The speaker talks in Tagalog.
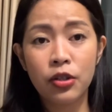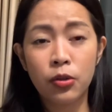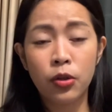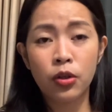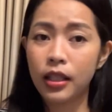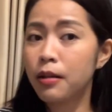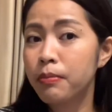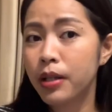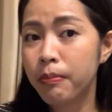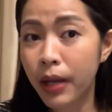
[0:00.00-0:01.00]
nyo
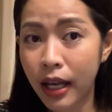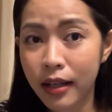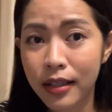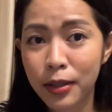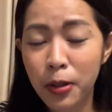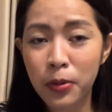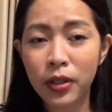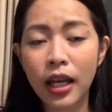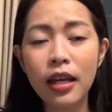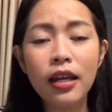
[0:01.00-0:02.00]
i-prepare,
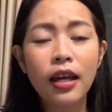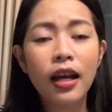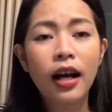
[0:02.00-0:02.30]
okay?